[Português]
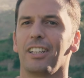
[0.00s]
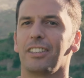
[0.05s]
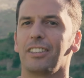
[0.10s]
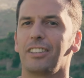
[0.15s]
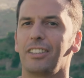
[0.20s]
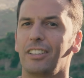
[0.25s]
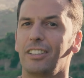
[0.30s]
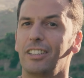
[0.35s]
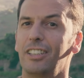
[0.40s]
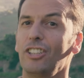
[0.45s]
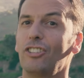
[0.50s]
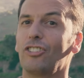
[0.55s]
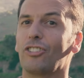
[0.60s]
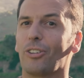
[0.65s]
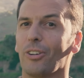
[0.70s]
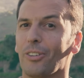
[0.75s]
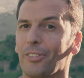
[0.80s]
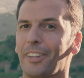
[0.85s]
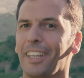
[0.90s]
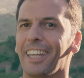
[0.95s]
de
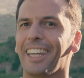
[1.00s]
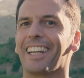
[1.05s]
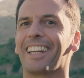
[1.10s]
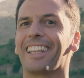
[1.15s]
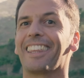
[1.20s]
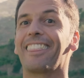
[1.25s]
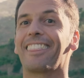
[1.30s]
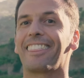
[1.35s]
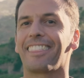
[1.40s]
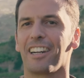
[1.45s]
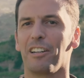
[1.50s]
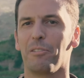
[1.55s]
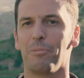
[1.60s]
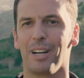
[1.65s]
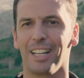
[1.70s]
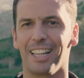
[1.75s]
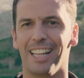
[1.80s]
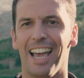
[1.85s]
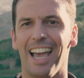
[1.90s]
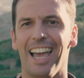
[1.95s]
esconder e de
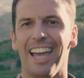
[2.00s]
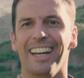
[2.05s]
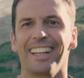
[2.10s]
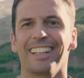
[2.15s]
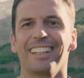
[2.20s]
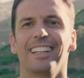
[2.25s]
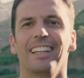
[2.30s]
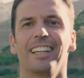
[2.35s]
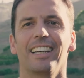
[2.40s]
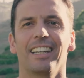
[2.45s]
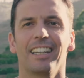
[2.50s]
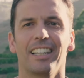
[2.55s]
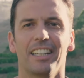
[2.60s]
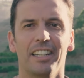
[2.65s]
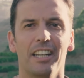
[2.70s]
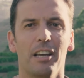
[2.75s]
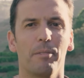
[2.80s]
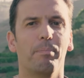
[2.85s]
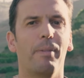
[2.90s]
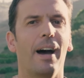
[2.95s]
trabalhar eh,
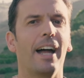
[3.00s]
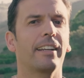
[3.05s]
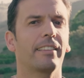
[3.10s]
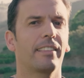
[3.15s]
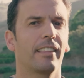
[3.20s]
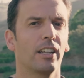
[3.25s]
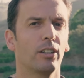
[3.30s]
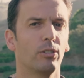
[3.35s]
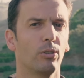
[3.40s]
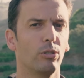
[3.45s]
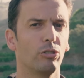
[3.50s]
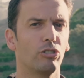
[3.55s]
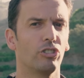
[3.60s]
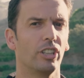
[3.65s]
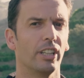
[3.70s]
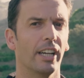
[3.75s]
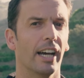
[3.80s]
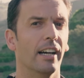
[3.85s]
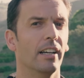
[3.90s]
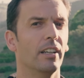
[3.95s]
na parte da
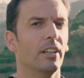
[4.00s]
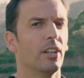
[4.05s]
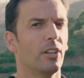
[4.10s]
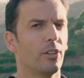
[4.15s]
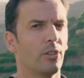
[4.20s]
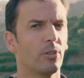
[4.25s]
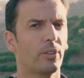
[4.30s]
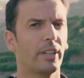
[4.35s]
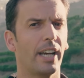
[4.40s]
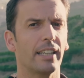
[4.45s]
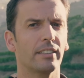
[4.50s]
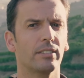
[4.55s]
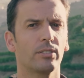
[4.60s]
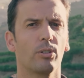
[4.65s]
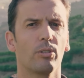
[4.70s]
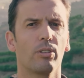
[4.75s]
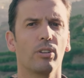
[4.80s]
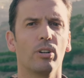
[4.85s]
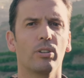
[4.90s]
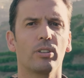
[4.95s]
enologia. No caso
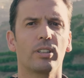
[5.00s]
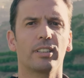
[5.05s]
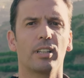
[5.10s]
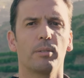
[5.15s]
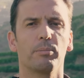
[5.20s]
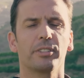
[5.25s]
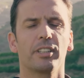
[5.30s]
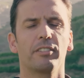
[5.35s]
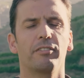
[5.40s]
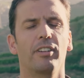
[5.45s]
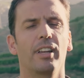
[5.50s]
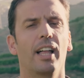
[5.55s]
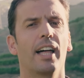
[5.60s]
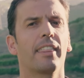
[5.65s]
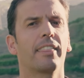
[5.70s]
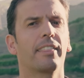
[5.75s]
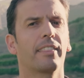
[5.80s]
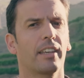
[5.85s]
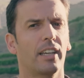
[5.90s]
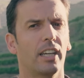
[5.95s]
do Douro, que estamos a falar
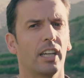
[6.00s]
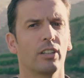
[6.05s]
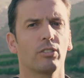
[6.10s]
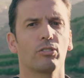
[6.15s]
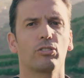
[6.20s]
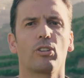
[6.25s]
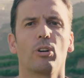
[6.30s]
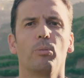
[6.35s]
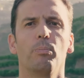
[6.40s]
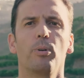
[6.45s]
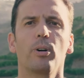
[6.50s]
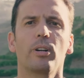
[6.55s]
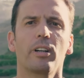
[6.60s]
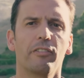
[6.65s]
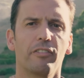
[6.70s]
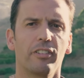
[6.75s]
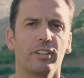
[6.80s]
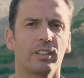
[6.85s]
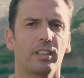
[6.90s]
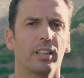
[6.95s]
de terrenos com pouca
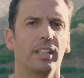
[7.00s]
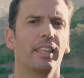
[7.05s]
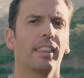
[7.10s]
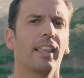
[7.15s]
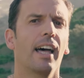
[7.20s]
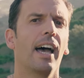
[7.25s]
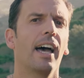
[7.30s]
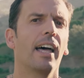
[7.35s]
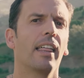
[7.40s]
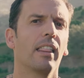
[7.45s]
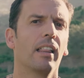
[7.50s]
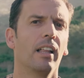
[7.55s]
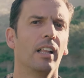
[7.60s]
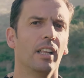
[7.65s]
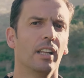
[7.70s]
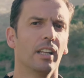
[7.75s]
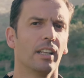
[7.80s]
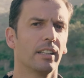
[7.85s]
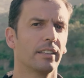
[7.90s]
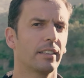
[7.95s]
fertilidade,
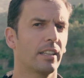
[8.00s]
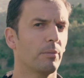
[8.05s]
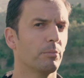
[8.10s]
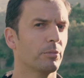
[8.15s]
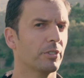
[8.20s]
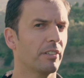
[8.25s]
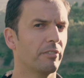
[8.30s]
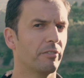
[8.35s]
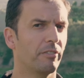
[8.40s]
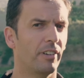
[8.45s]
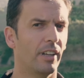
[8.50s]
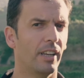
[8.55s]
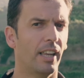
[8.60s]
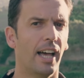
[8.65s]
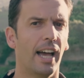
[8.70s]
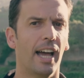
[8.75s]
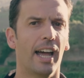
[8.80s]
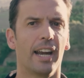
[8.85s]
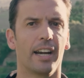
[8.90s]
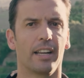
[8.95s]
estamos a
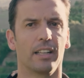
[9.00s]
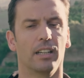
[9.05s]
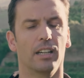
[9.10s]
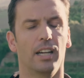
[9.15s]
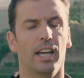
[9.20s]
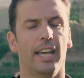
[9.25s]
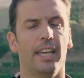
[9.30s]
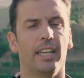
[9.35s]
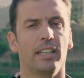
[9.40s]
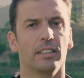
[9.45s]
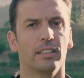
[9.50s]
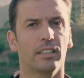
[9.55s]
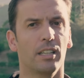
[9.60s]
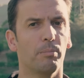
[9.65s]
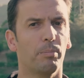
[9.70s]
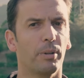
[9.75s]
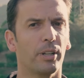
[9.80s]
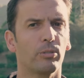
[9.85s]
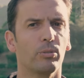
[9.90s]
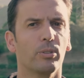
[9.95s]
falar em
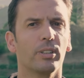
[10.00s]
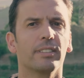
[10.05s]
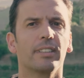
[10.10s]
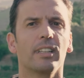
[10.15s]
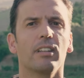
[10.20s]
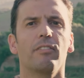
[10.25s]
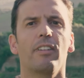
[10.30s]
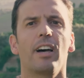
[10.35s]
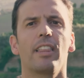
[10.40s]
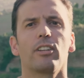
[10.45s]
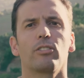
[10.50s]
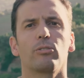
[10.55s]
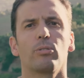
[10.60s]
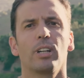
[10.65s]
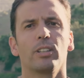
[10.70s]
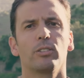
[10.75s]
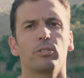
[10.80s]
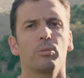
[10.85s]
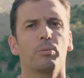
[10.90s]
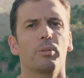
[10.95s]
temperaturas elevadas
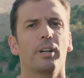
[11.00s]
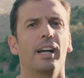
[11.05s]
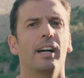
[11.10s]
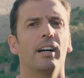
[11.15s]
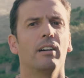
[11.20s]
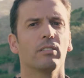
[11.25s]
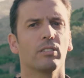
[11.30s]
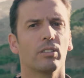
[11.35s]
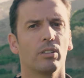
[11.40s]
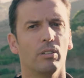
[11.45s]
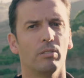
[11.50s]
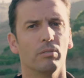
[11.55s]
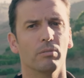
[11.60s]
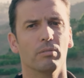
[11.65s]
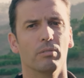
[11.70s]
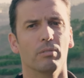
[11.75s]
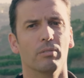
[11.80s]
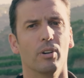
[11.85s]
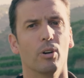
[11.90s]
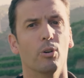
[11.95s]
durante o verão, com
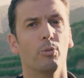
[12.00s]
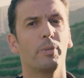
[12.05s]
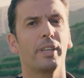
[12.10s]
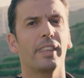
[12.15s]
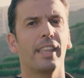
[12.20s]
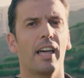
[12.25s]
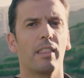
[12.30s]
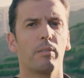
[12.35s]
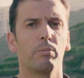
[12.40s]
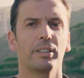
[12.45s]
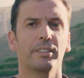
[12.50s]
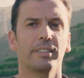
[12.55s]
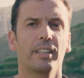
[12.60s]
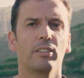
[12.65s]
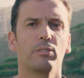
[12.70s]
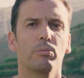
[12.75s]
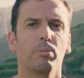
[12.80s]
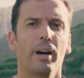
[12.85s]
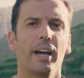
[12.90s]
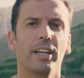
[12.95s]
umidade
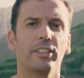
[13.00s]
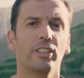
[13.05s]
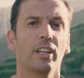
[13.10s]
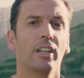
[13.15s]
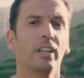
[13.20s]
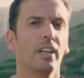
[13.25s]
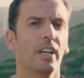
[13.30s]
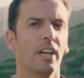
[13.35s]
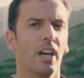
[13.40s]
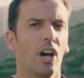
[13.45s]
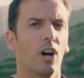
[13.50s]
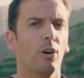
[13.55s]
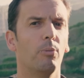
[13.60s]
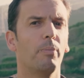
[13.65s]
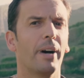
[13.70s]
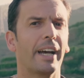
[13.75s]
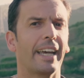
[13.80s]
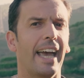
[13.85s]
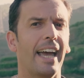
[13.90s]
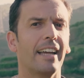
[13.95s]
bastante baixa, é
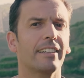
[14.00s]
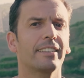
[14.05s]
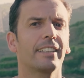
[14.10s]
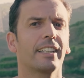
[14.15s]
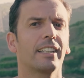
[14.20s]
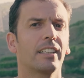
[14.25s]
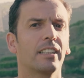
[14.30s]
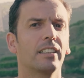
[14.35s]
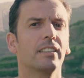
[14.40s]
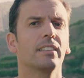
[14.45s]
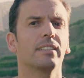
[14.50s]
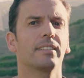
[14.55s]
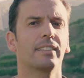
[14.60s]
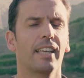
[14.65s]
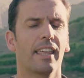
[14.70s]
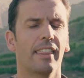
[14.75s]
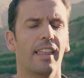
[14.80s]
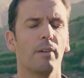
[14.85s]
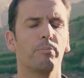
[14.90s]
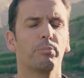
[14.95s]
uma casta que
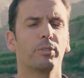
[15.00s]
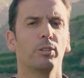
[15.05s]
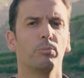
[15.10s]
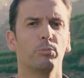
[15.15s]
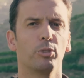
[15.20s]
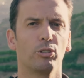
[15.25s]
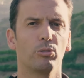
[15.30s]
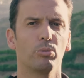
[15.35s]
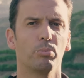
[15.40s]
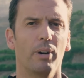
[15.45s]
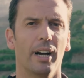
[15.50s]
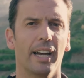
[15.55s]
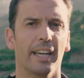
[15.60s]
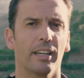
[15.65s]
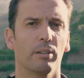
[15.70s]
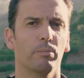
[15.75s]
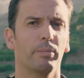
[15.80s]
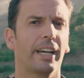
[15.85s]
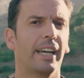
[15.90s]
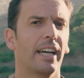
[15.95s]
se adapta muito
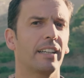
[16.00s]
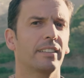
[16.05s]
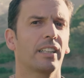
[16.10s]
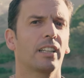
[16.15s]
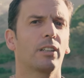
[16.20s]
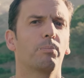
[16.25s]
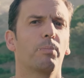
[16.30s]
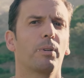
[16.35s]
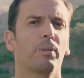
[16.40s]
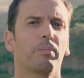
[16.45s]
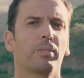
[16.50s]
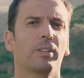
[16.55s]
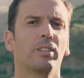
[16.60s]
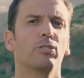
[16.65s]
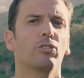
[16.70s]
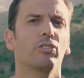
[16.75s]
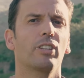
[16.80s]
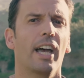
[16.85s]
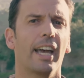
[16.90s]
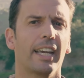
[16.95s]
bem. É uma casta que, que
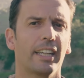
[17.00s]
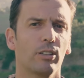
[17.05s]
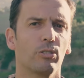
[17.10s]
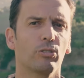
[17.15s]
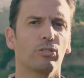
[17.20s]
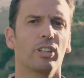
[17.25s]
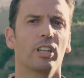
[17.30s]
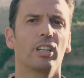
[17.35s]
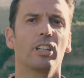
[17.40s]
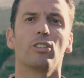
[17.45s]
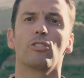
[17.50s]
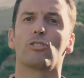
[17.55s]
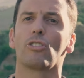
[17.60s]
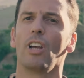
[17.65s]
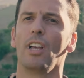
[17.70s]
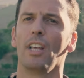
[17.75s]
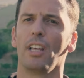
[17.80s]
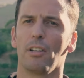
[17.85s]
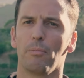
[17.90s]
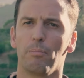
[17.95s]
nos dá aqui uns taninos
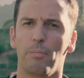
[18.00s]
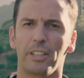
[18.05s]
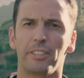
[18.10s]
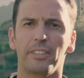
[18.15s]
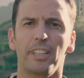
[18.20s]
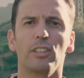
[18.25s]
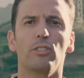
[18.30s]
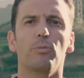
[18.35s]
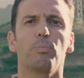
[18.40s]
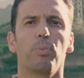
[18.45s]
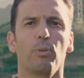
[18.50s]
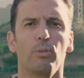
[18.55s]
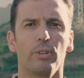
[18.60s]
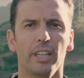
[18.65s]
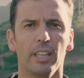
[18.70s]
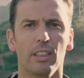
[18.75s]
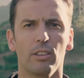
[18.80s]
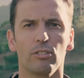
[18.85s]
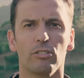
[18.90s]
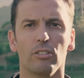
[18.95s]
bastante
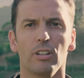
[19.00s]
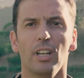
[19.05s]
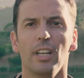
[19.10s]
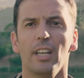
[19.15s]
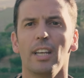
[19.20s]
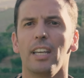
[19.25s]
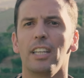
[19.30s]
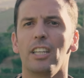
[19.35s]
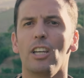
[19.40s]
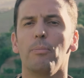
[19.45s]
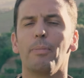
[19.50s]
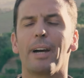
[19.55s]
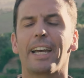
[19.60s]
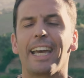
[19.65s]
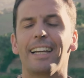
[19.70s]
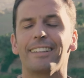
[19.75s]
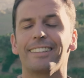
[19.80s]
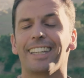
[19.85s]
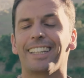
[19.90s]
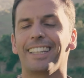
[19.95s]
polidos e é uma
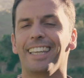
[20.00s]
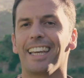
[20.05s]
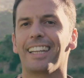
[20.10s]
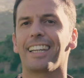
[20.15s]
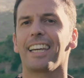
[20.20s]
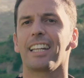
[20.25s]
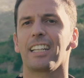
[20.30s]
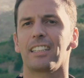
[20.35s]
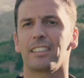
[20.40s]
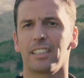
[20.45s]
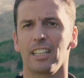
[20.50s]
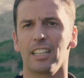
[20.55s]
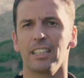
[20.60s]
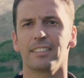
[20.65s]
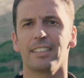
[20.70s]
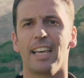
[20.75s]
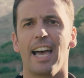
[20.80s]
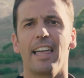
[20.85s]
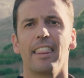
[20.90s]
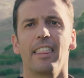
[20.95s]
casta que é
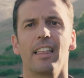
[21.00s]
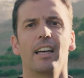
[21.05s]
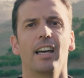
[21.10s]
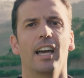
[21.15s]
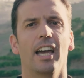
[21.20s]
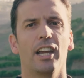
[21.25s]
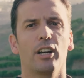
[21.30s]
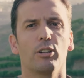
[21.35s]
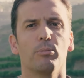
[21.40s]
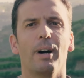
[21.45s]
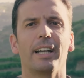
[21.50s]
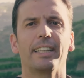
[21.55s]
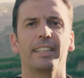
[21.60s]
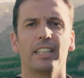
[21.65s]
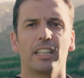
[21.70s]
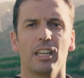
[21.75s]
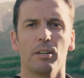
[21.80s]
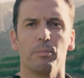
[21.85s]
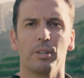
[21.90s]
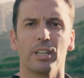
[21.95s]
caracterizada
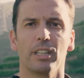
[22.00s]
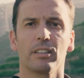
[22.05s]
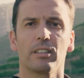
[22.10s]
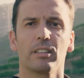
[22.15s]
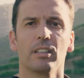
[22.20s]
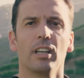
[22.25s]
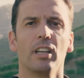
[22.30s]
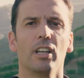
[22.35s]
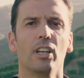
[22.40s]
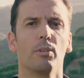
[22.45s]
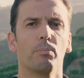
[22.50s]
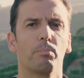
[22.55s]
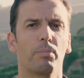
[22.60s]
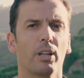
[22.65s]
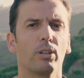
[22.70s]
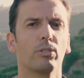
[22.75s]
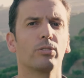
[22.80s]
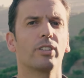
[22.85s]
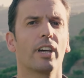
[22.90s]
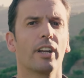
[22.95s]
aromaticamente
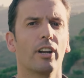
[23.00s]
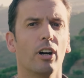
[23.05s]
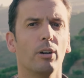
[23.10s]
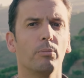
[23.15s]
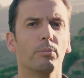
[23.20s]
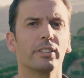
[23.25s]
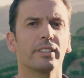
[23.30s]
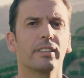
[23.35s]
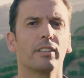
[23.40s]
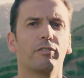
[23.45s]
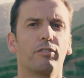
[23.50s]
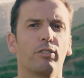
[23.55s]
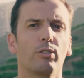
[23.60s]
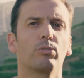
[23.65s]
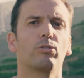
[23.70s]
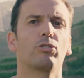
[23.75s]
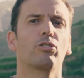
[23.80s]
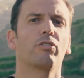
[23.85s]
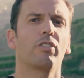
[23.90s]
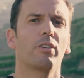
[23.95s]
pelos aromas a
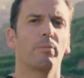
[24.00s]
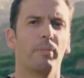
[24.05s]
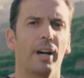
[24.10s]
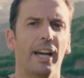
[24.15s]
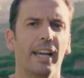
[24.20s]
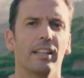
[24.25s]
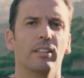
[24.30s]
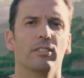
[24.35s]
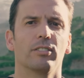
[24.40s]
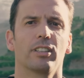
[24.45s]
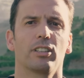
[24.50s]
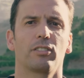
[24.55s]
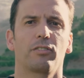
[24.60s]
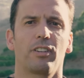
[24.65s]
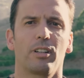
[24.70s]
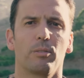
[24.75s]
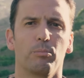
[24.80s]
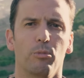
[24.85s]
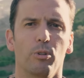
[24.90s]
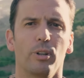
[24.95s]
frutos vermelhos, as
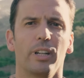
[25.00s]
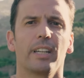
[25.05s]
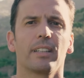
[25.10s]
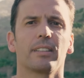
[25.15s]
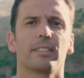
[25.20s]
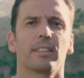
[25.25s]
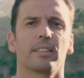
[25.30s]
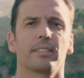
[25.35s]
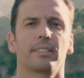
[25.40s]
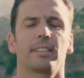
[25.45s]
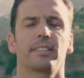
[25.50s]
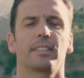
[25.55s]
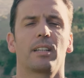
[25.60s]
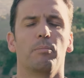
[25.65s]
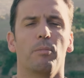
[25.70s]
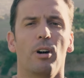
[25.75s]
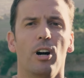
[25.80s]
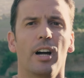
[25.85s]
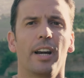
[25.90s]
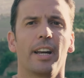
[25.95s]
framboesas, as
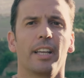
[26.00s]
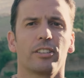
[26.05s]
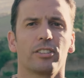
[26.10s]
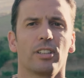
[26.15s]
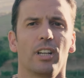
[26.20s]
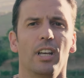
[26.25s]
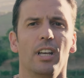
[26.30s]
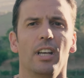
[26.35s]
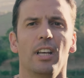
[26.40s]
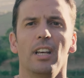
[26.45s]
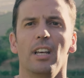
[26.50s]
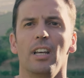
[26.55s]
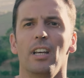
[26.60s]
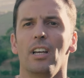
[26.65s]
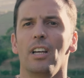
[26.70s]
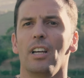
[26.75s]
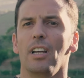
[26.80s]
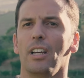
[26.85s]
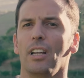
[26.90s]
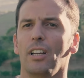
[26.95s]
amoras,
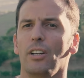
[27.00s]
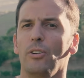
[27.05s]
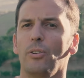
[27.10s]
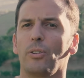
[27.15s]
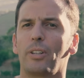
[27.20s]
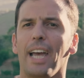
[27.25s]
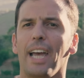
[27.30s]
no